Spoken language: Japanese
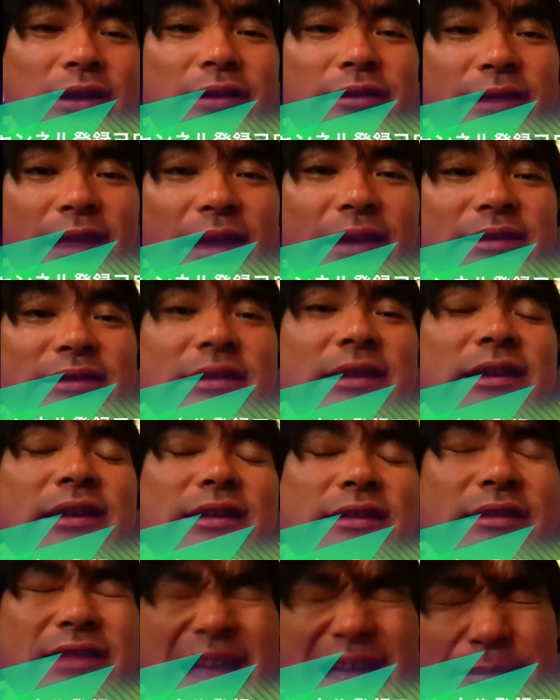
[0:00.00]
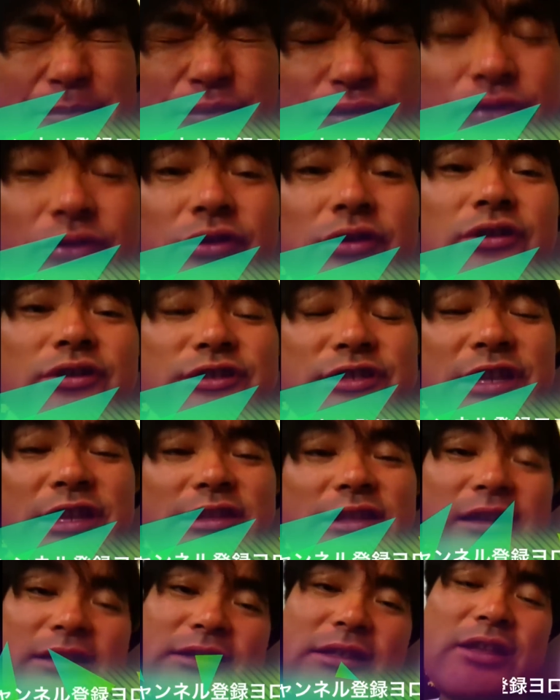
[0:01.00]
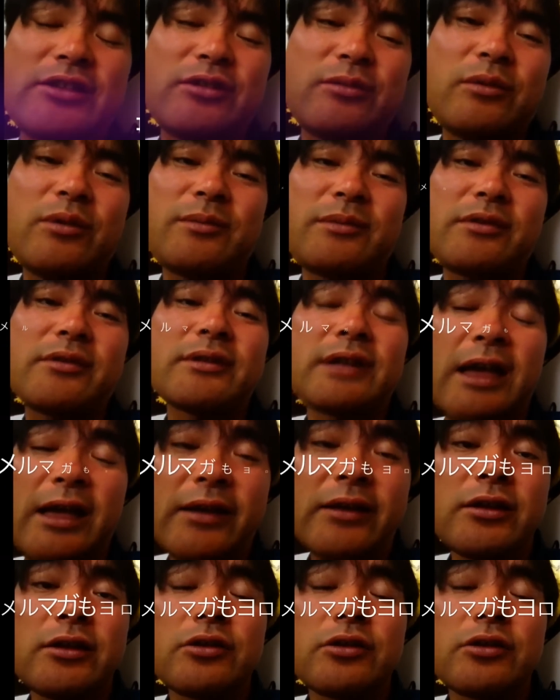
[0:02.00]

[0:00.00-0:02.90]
ないし、タップしていただきたいと思います。はい。